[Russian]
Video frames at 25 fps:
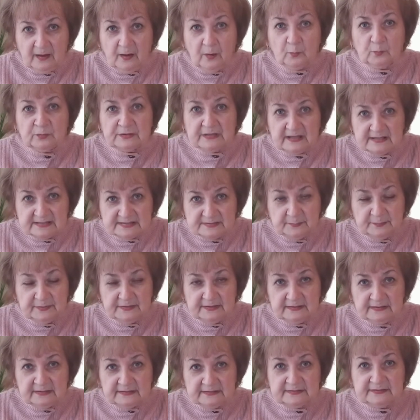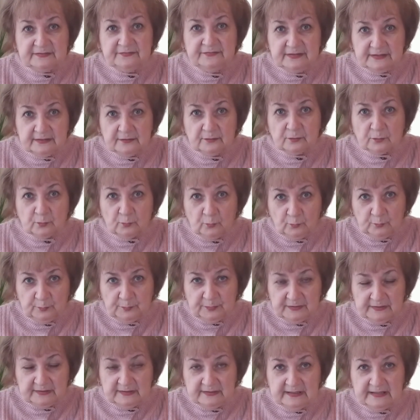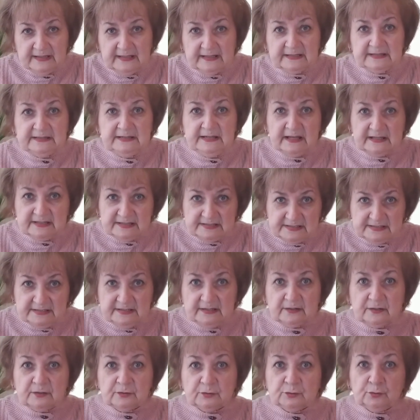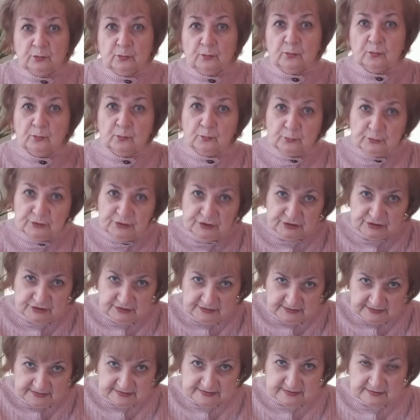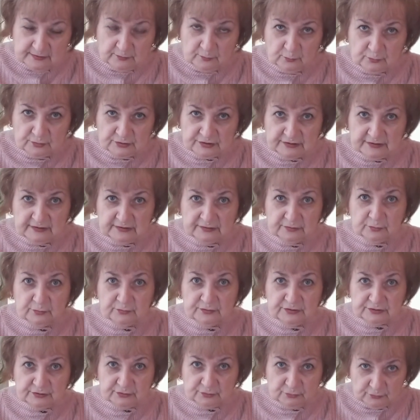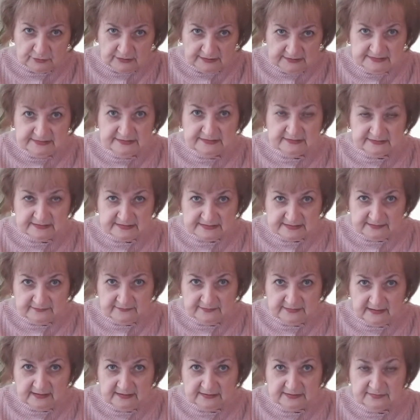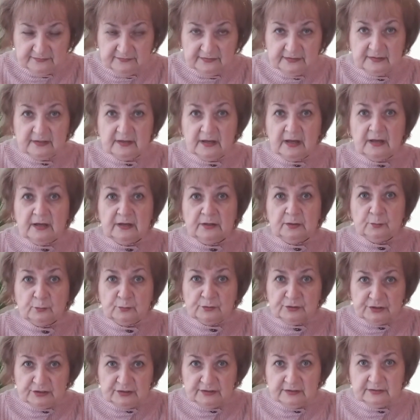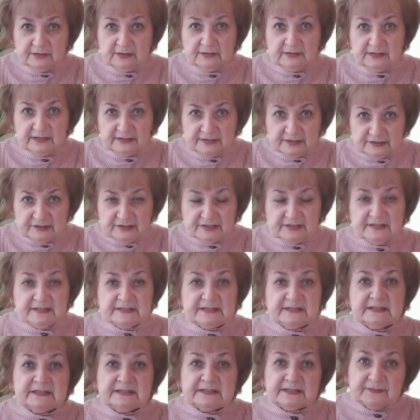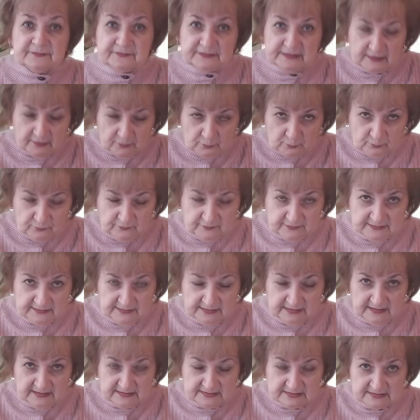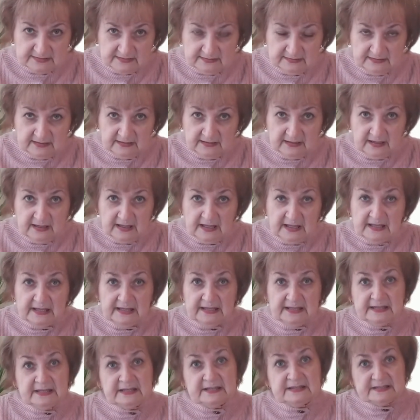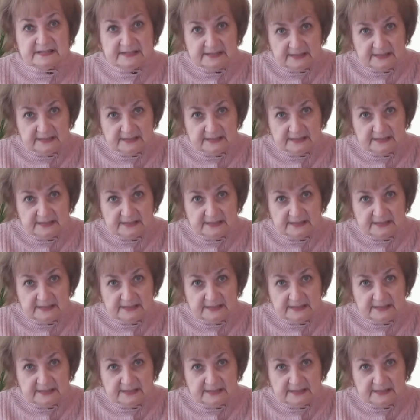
У нас было две группы – для тех, кто учился уже, то есть кто родился в Латвии и учил латышский язык со второго класса, и